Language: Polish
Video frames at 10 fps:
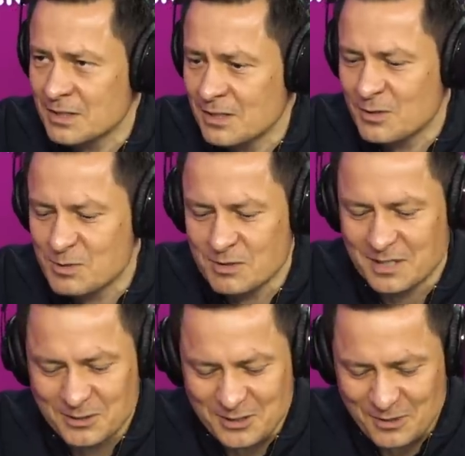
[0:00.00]
W takich
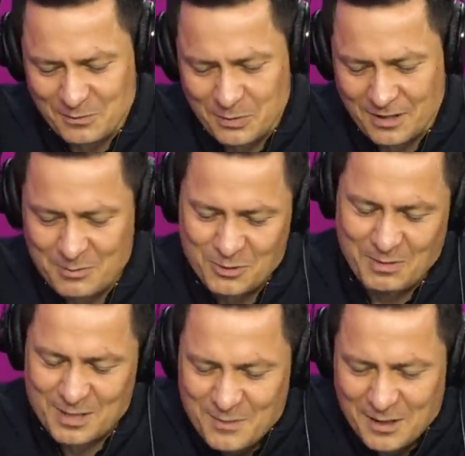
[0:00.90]
odsłonach dzisiaj w programie,
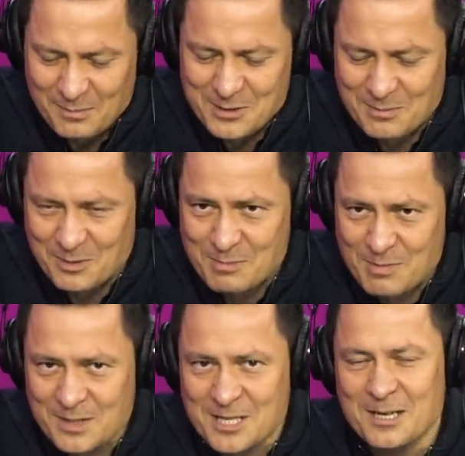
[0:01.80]
zresztą jak zwykle będziemy
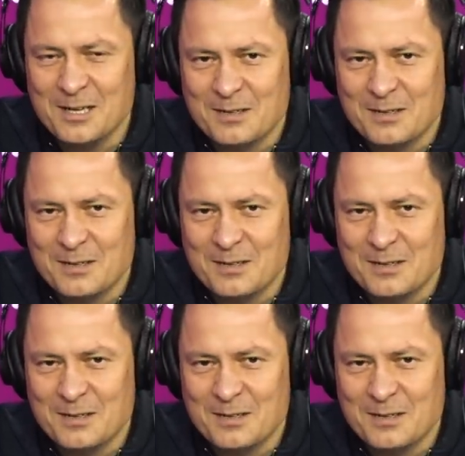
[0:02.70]
rozmawiać.